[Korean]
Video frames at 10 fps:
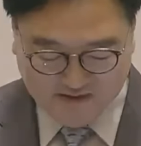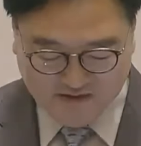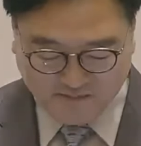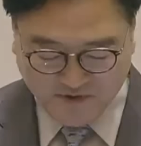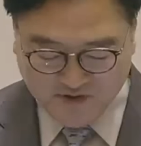
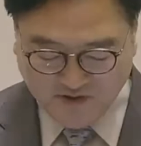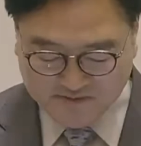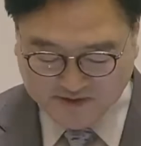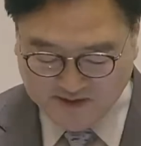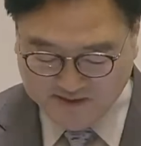
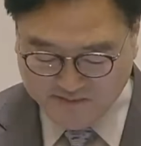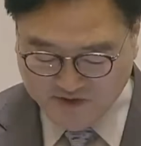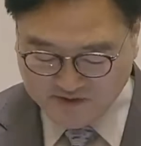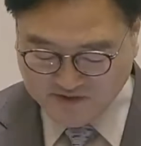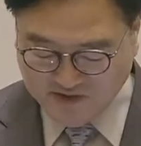특별검사의
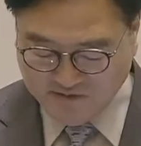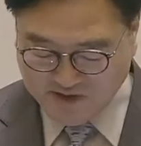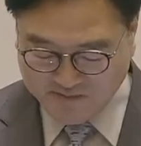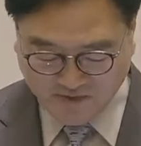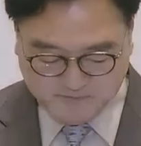임명 등에
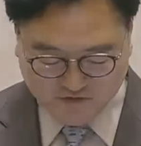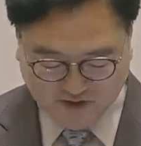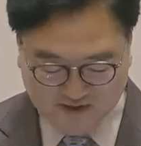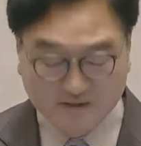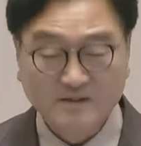관한
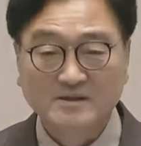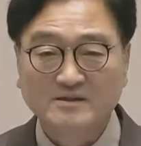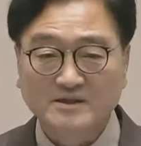법률안을